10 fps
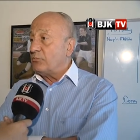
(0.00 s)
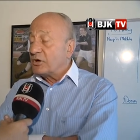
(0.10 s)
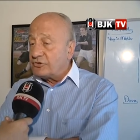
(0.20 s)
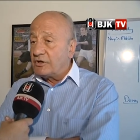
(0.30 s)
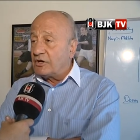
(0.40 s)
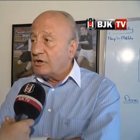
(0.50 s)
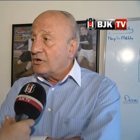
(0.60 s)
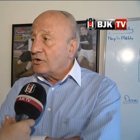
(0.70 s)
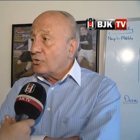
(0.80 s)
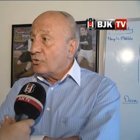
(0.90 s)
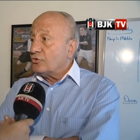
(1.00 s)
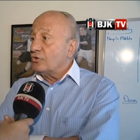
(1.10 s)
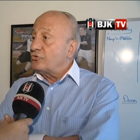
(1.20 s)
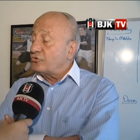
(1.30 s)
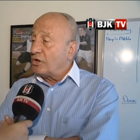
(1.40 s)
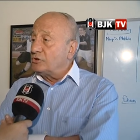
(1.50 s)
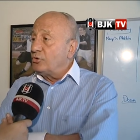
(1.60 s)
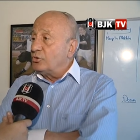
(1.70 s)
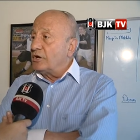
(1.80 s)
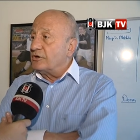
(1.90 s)
Baksana nasıl
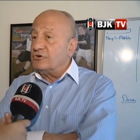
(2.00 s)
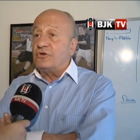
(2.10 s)
saldırıyorlar,